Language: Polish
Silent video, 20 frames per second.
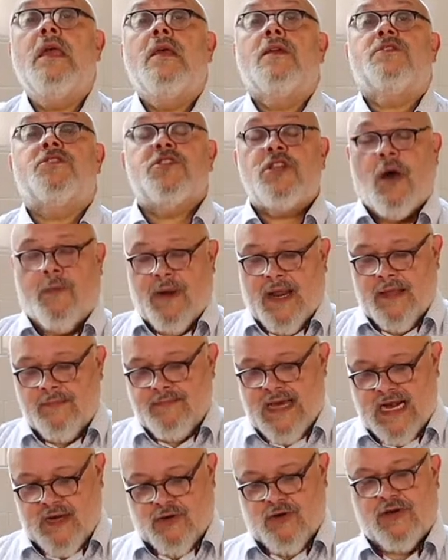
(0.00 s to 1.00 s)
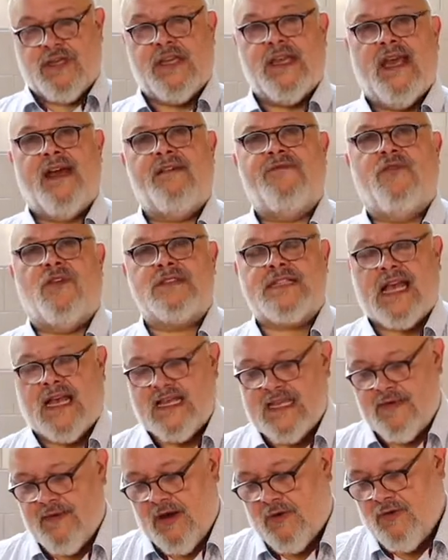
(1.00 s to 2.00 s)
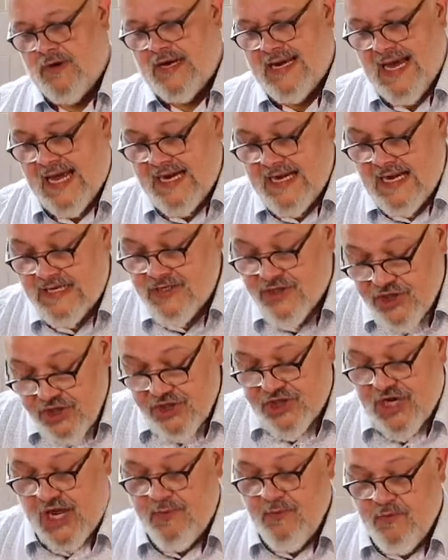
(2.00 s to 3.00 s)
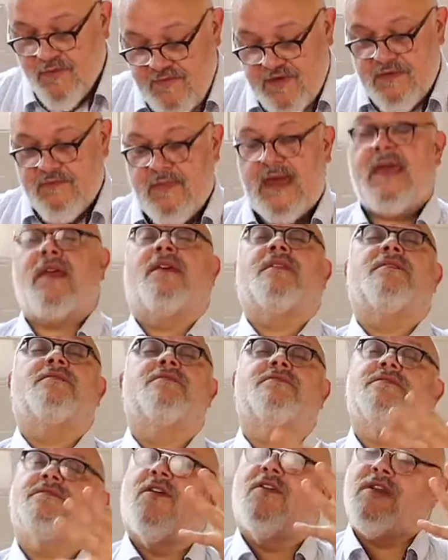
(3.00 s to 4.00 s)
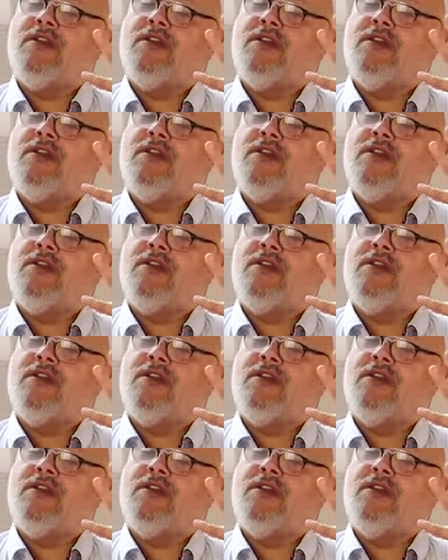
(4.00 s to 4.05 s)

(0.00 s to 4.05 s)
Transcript: Dzień dobry, Marko Gija, Włoska Akademia Kulinarna. Dzisiaj mówimy o